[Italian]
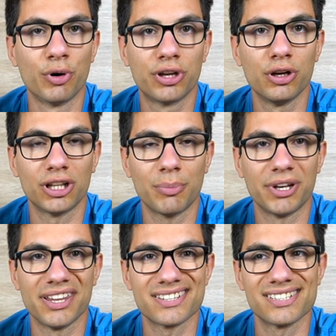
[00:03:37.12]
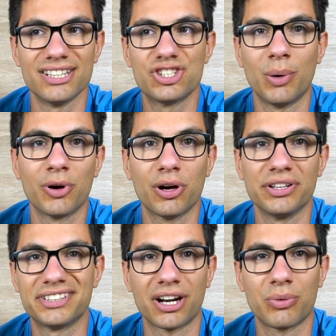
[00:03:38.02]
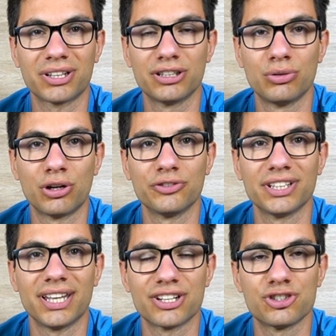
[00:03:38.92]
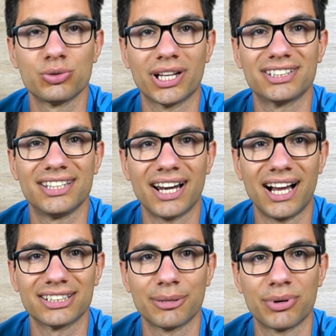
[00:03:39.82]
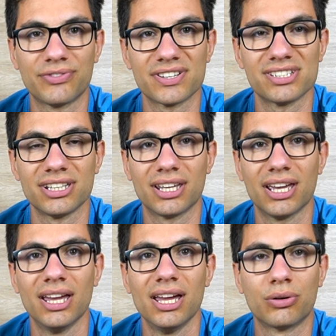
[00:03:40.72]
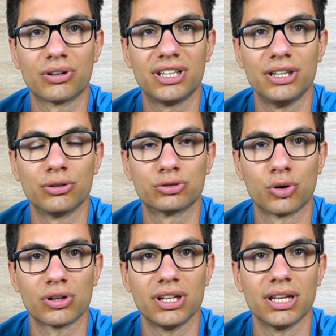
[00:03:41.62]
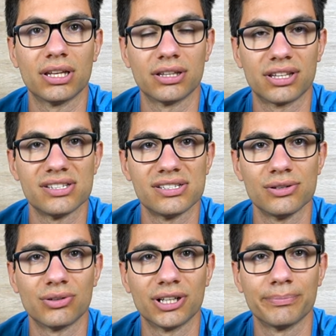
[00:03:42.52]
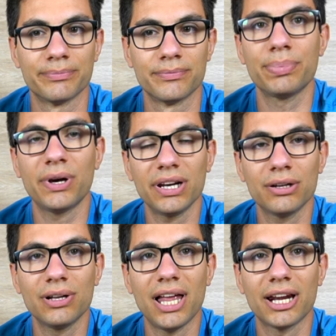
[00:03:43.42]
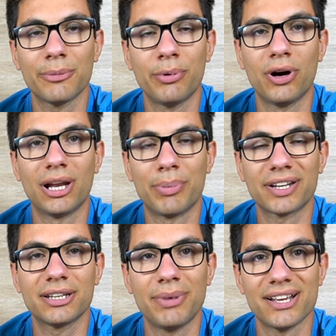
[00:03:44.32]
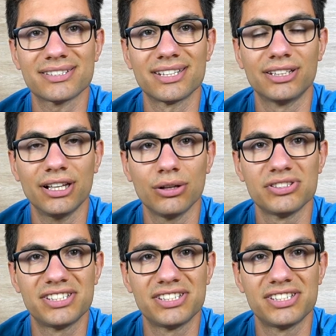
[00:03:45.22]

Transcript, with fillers: pochino ad aprirsi, diciamo che ogni tre quarti d'ora dovete darci una tirata per far sì che il cordino torni in tensione. Per regolare poi la parte bassa dello